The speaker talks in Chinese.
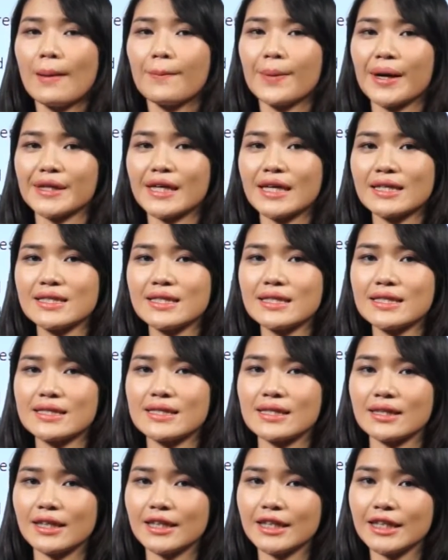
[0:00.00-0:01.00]
把它进
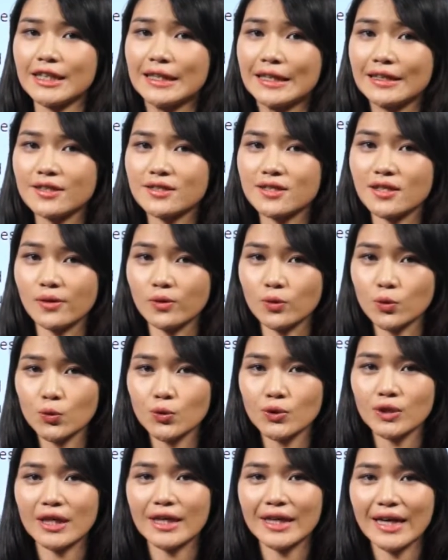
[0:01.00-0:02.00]
行了一定程
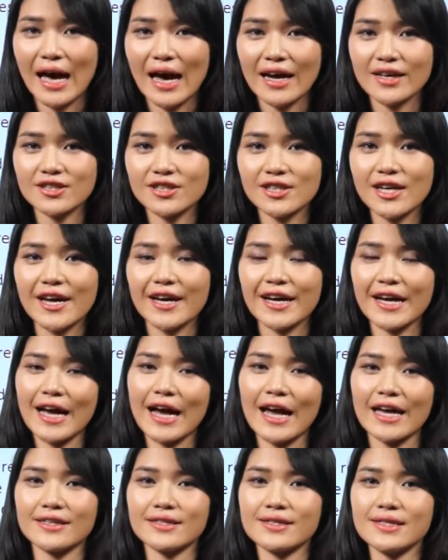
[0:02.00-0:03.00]
度的改善
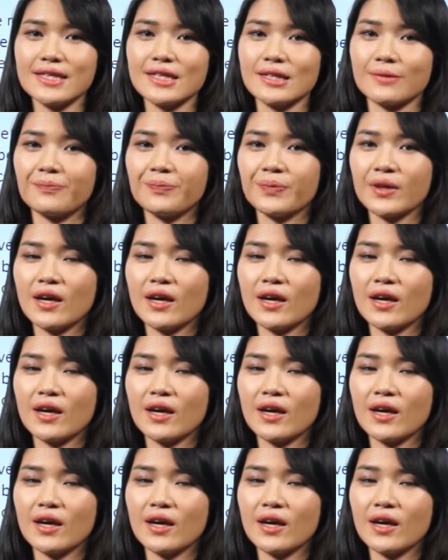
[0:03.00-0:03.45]
改进。